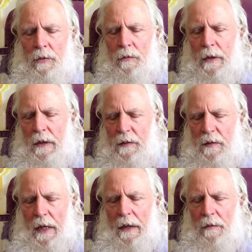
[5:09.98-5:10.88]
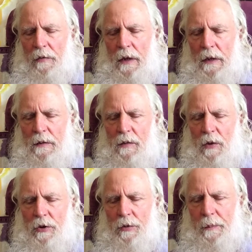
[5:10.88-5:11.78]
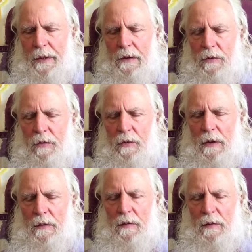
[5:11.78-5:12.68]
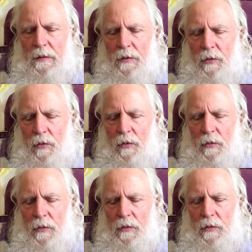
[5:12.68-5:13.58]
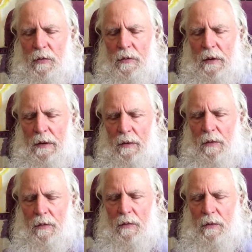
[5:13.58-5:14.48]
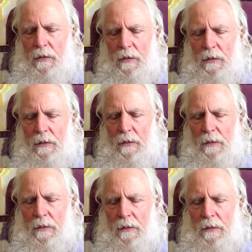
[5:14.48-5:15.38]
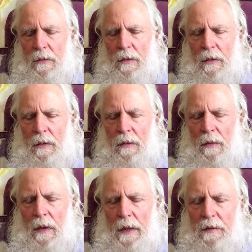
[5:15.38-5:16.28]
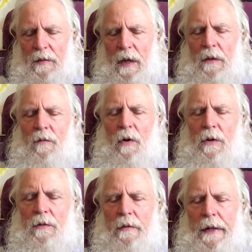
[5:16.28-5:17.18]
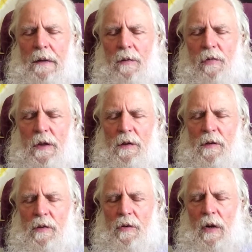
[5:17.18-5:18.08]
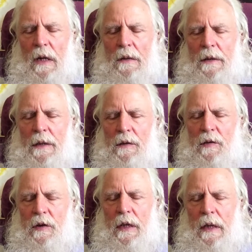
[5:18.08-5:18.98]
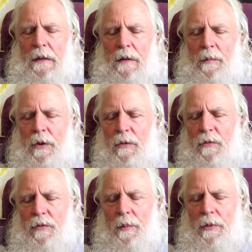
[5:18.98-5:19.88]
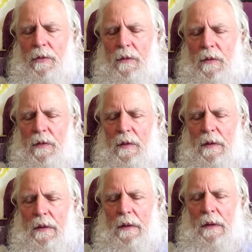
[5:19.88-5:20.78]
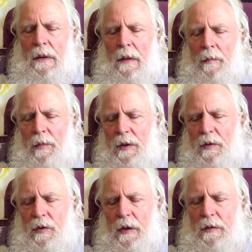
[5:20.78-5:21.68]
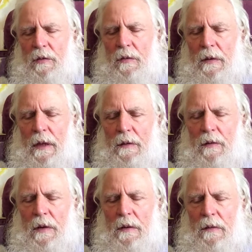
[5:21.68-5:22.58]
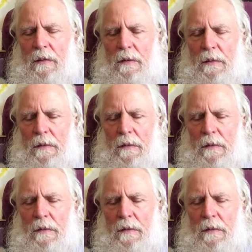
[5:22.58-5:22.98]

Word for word: So wenn es dein Wille ist, auch sprichst du jetzt zu uns, in uns. Und lass dein Wort weiterfließen zu all den Seelen, die mit uns verbunden sind, diesseits und jenseits.